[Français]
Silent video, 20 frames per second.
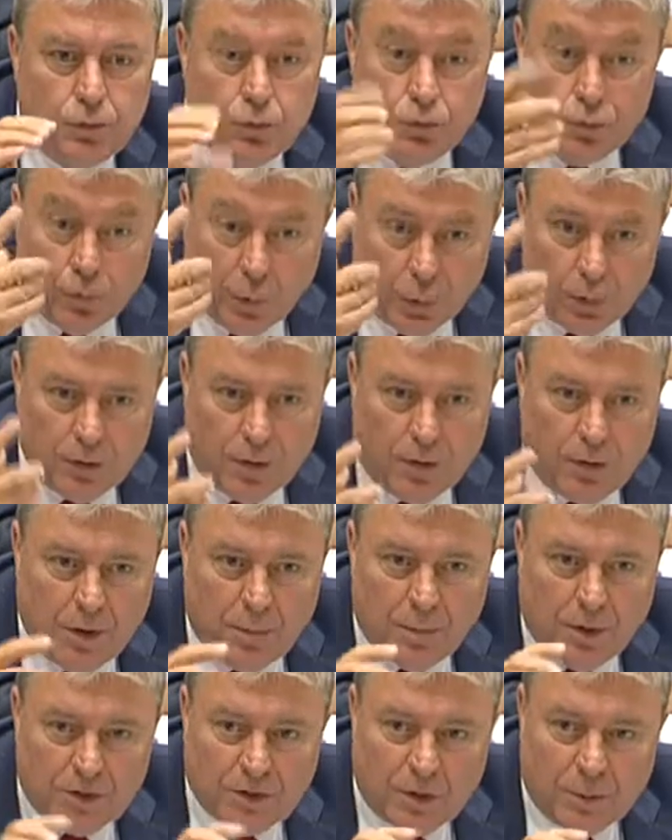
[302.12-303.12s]
du monde,
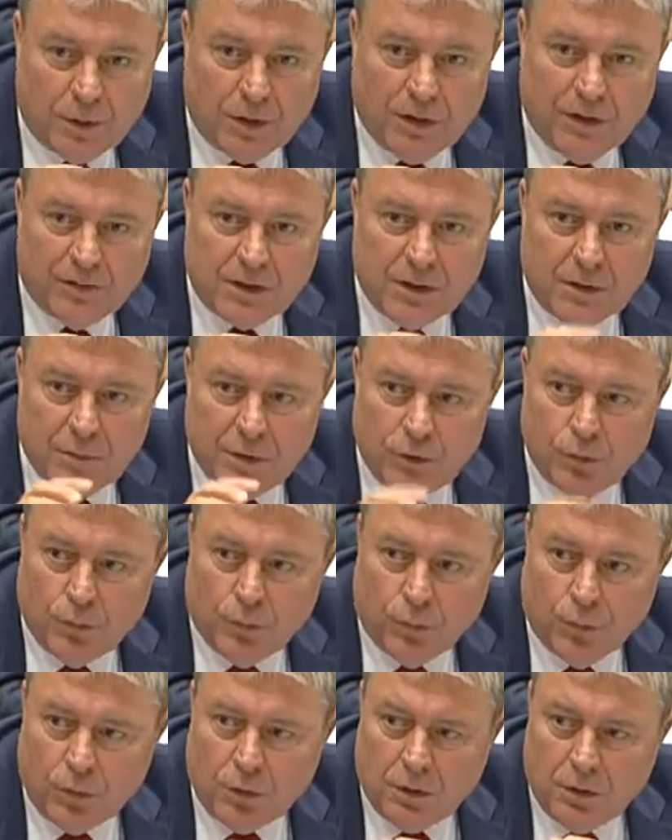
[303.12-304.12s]
et pas seulement d'Afrique, mais du
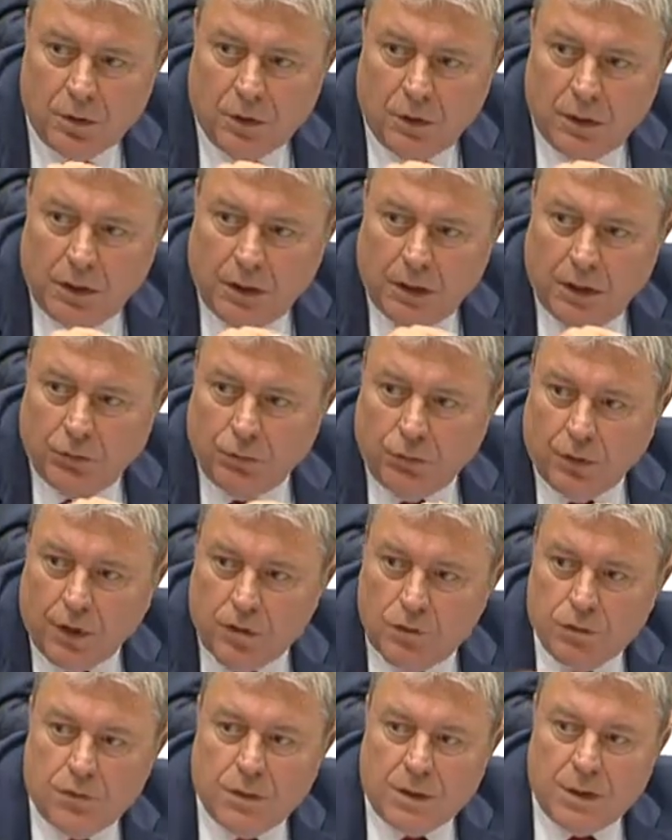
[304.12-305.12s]
monde, est une
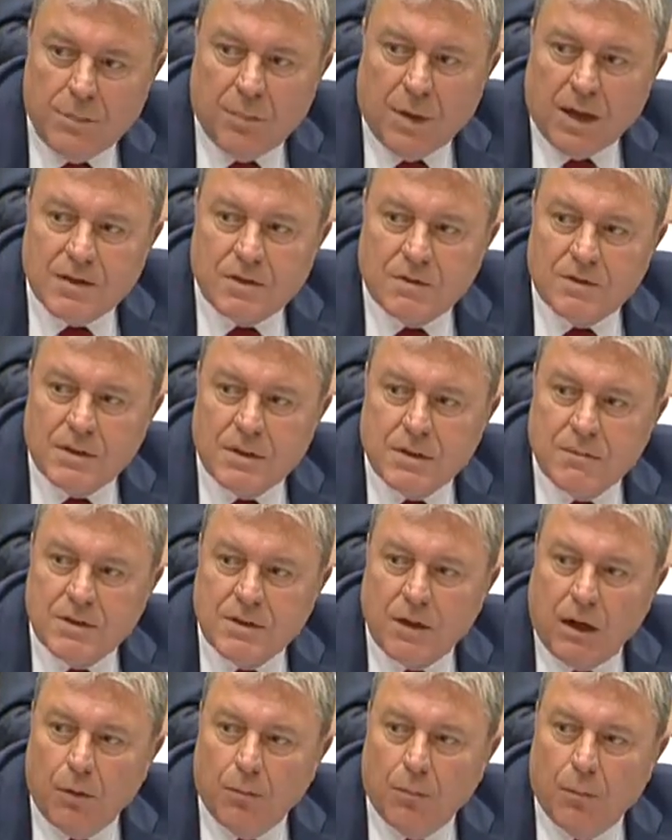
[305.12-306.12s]
région hypersensible.
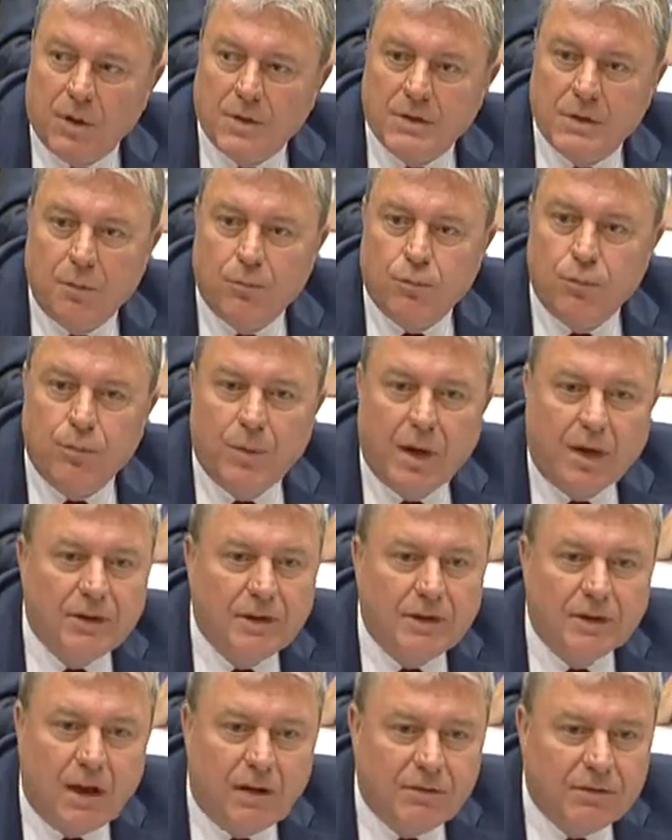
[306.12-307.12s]
C'est là où passent la plupart
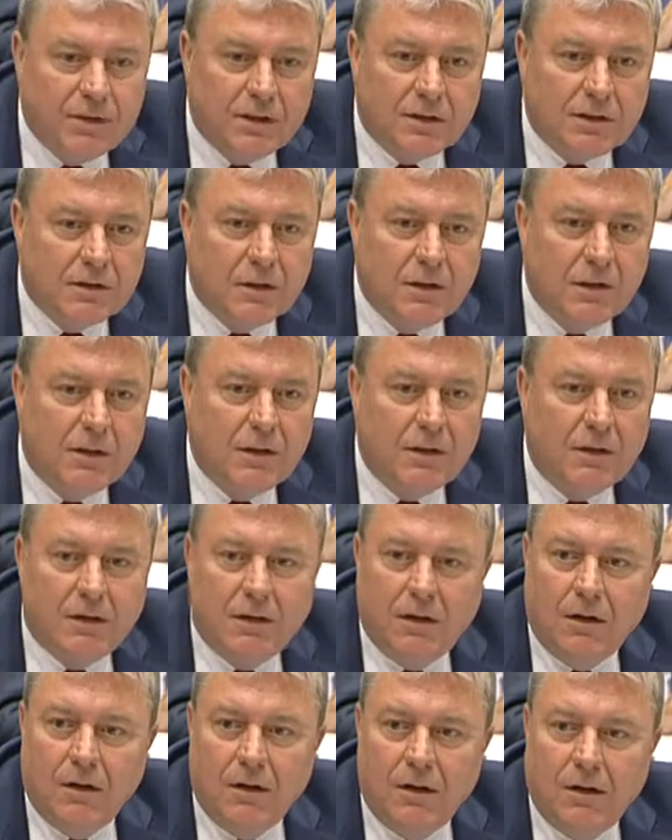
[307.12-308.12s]
des trafics.
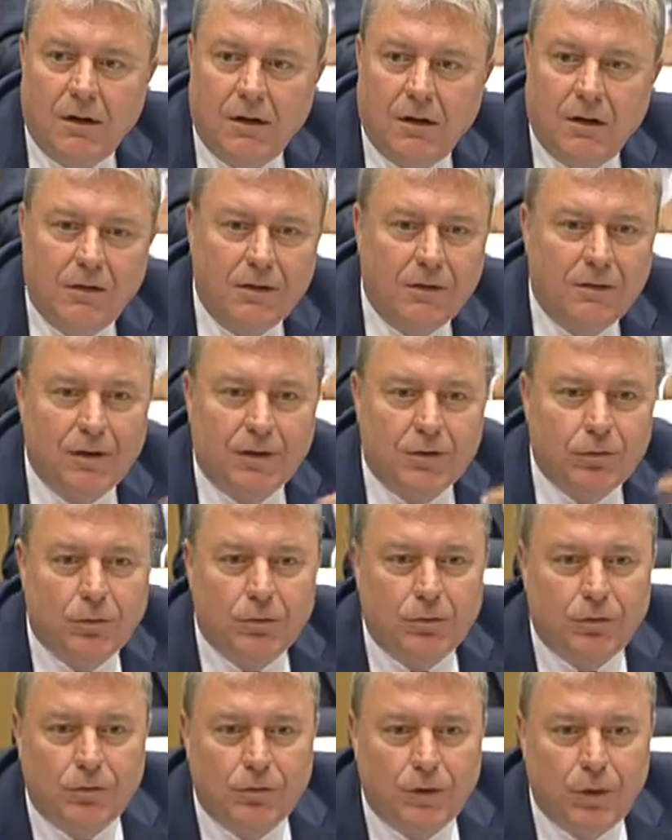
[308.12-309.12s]
Euh, enfin,
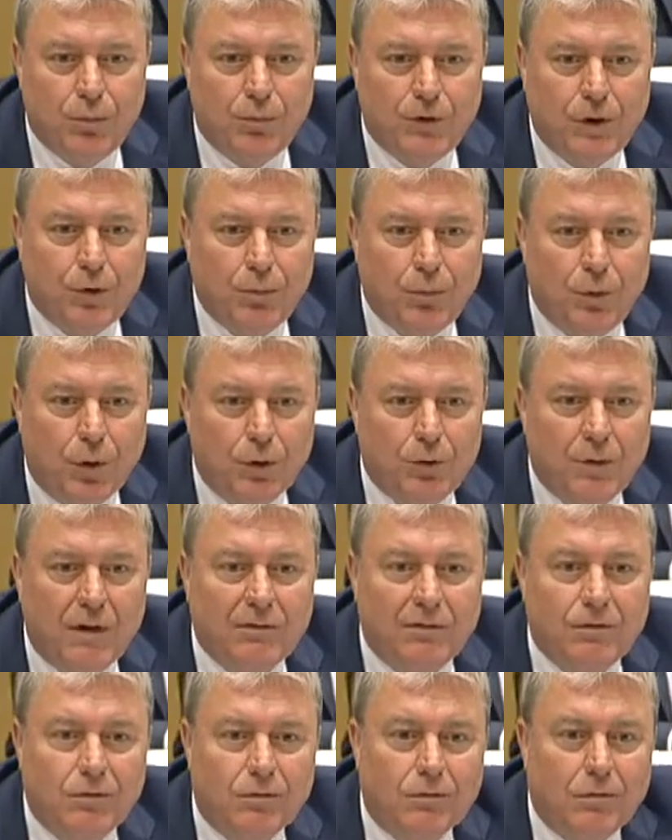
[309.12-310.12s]
je, suis député du port du
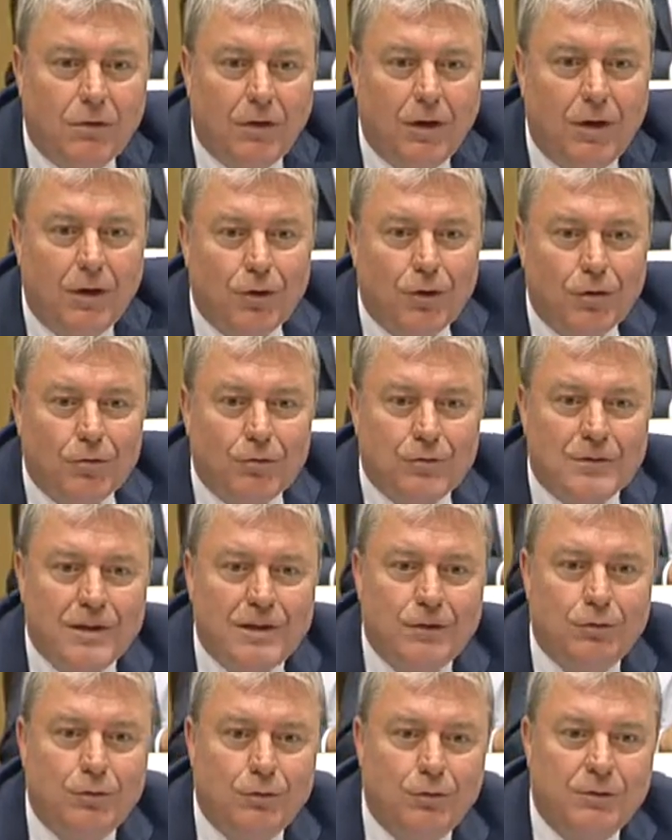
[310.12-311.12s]
Havre, donc je,
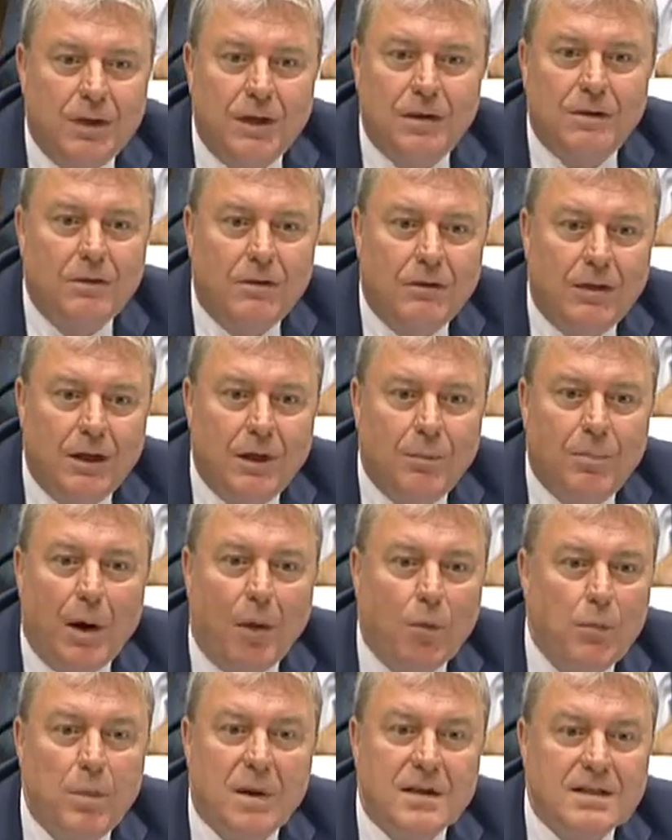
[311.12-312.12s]
sais d'où viennent et
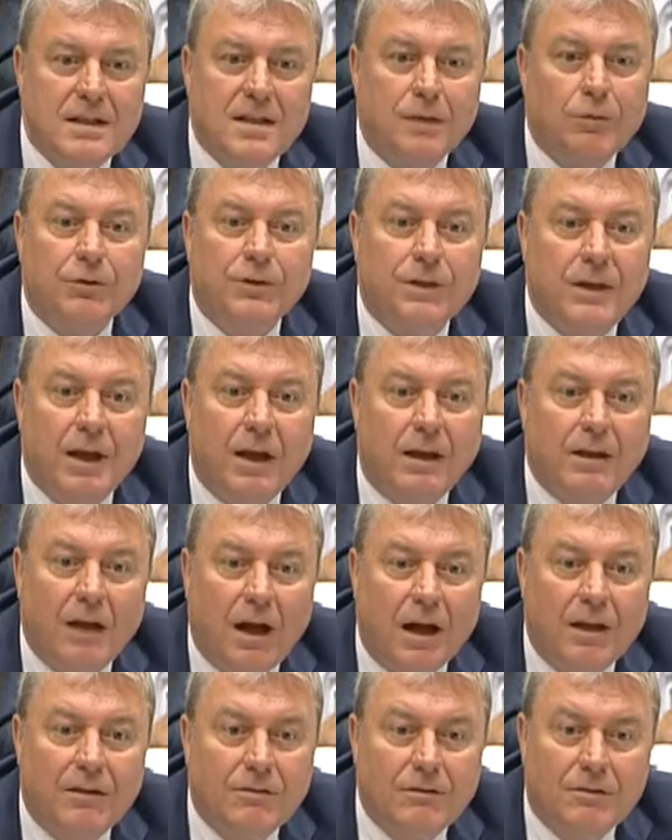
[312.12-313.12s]
par où passent les conteneurs qui
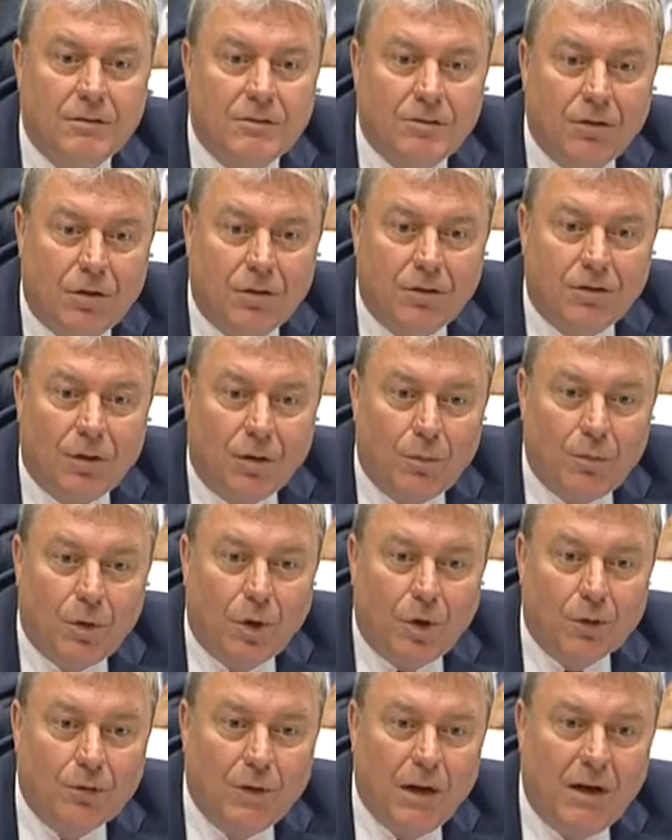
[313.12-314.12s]
arrivent dans, dans le
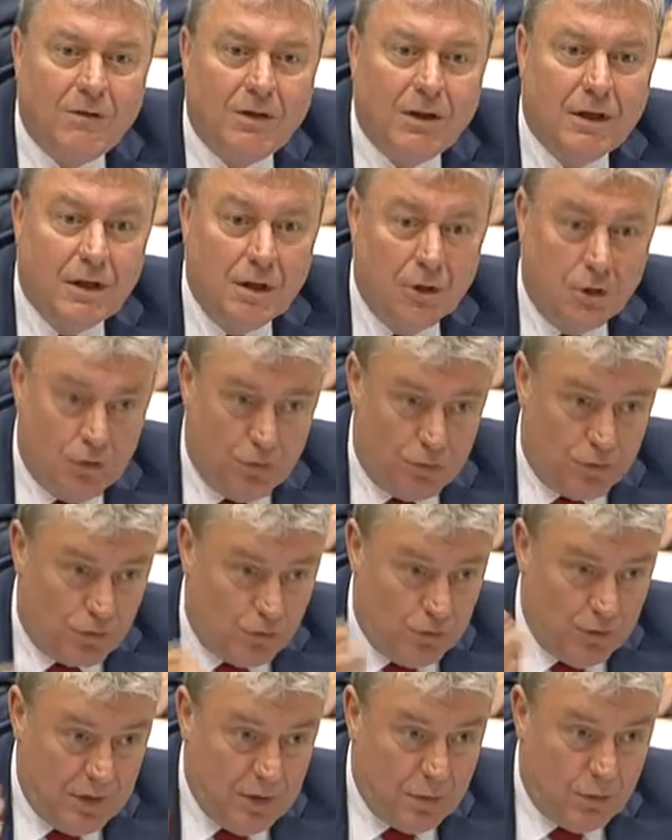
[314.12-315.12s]
port du Havre. Je
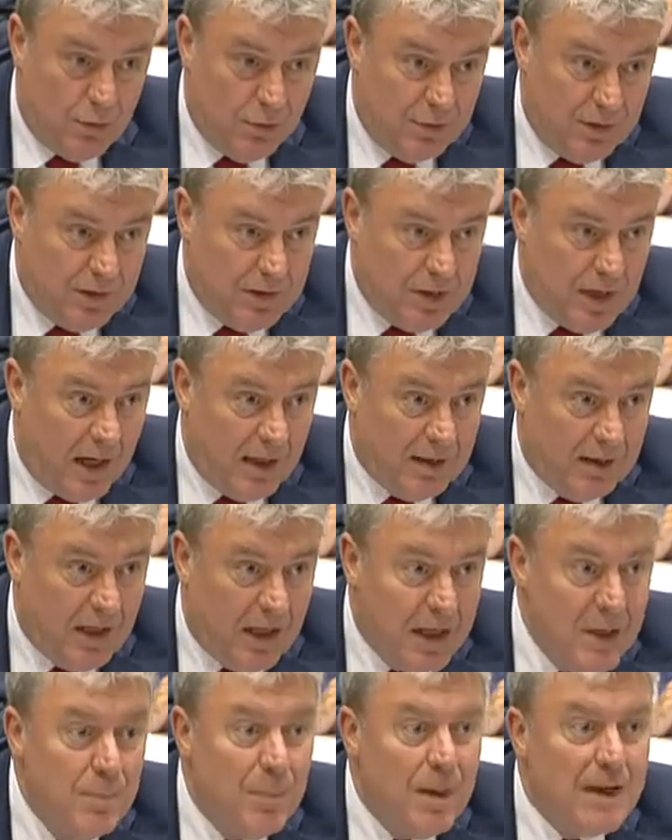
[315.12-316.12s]
connais le
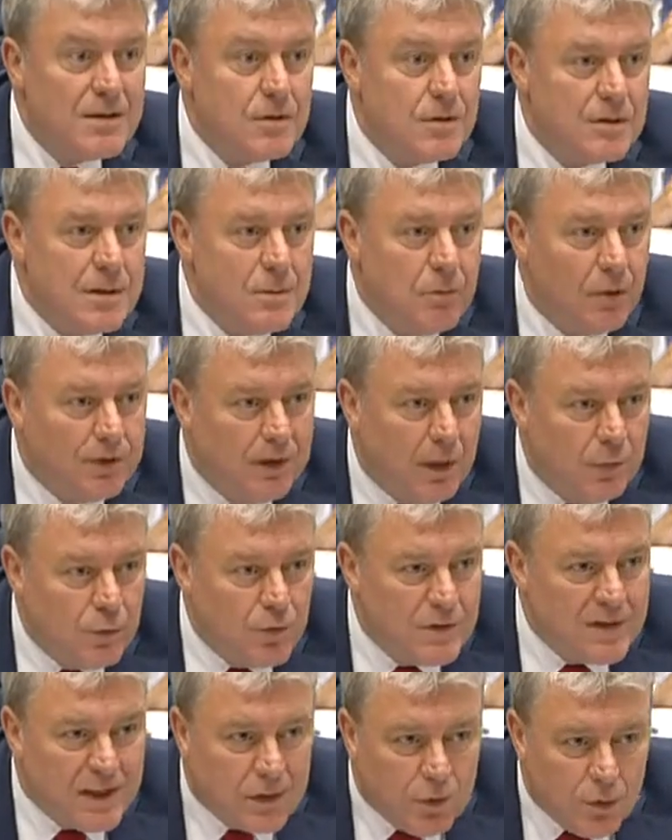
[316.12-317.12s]
caractère hypersensible en termes
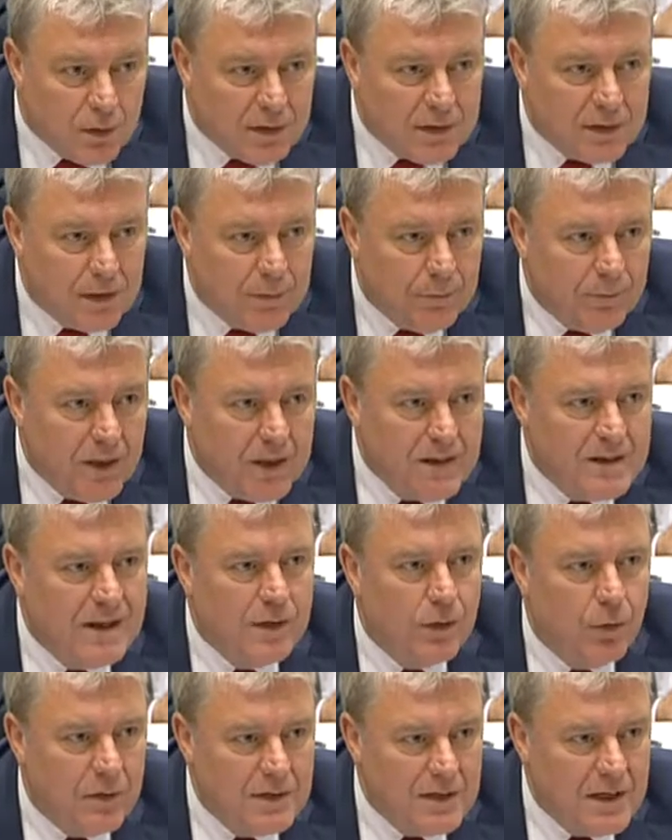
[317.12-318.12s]
de sécurité et de
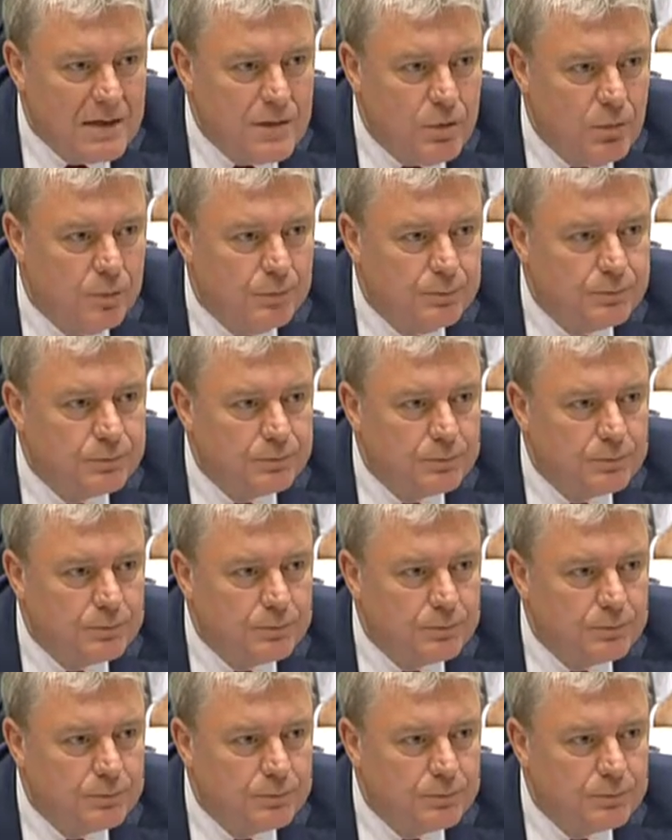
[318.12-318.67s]
sécurisation.